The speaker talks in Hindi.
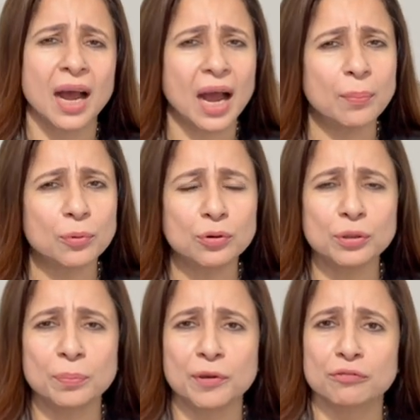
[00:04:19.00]
आप
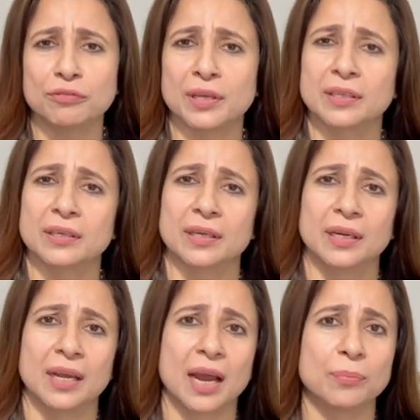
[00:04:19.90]
खुद पे फेथ
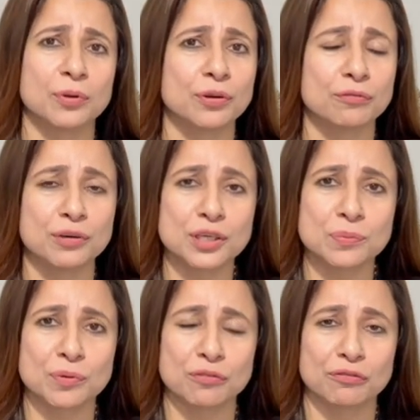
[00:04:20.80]
करें आप यूनिवर्स
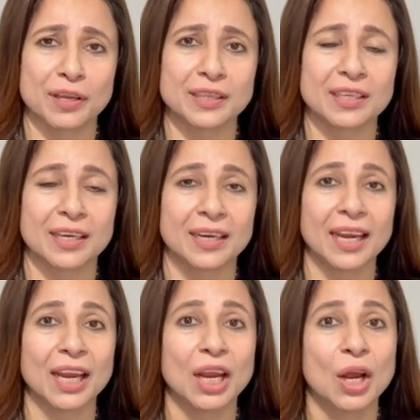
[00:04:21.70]
पे फेथ
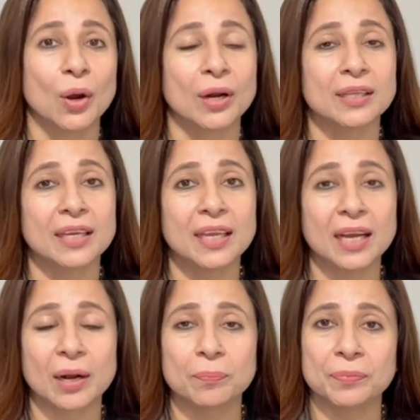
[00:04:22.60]
करें और देखिए
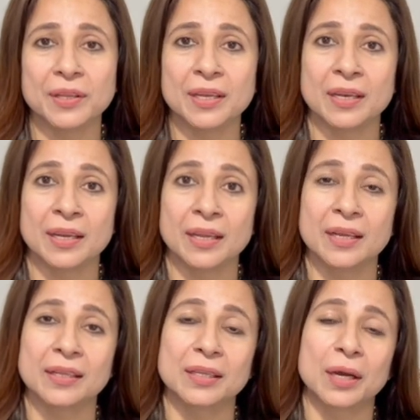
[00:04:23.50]
अपनी
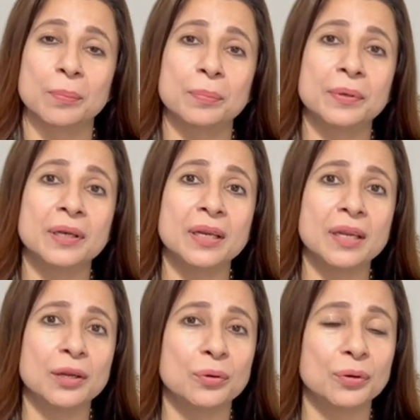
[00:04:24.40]
नीयत अपनी
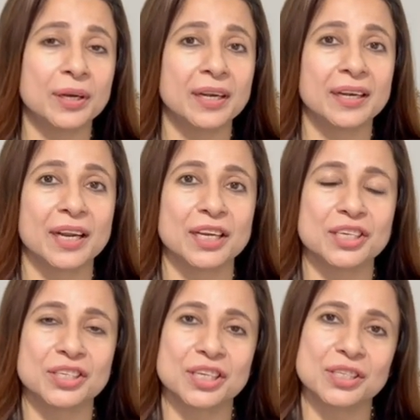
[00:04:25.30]
यू नो
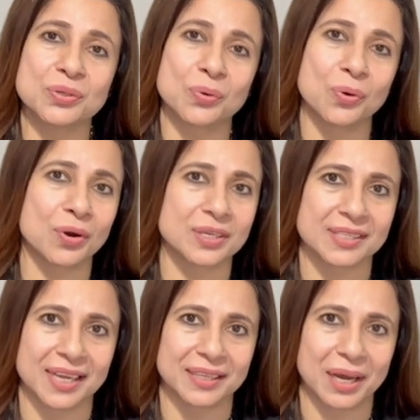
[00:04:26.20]
इंटेंशंस को और
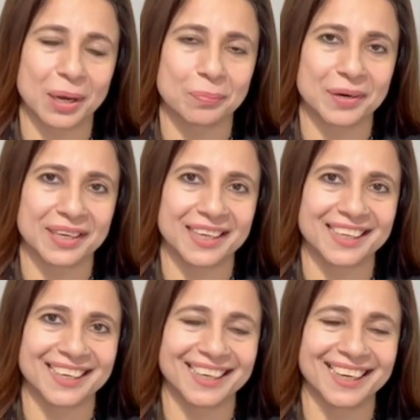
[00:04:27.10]
ज़्यादा आप
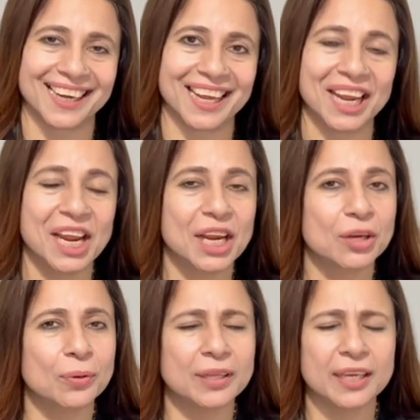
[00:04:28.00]
क्लियर कर लें
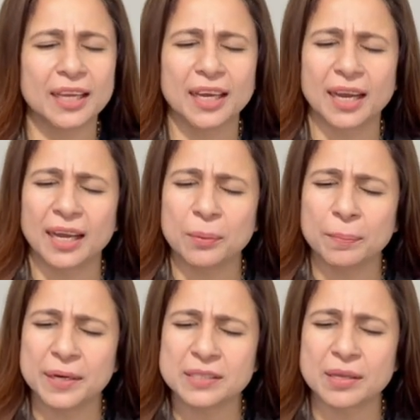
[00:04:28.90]
क्योंकि देखिए अगर
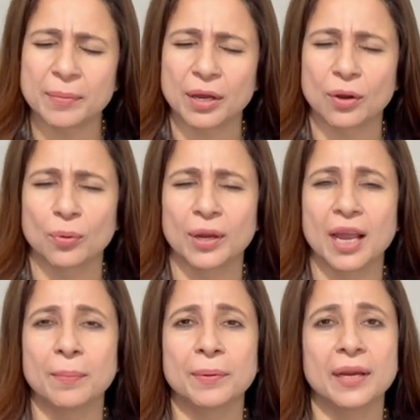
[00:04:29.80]
फिर से मैं
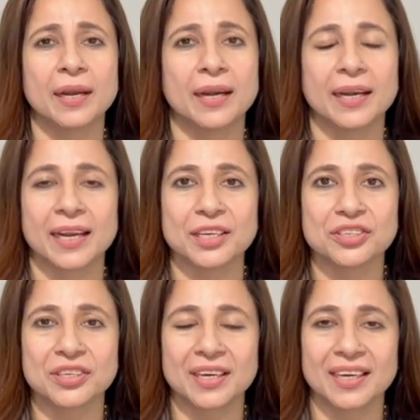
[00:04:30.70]
कहूँगी आपकी
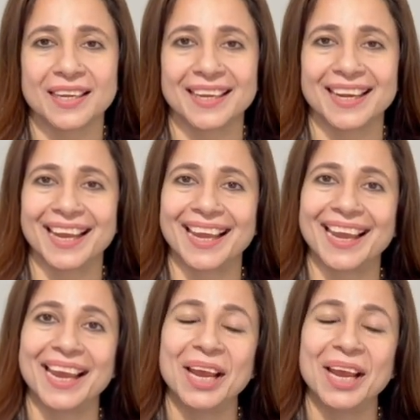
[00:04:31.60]
इंटेंशन ठीक है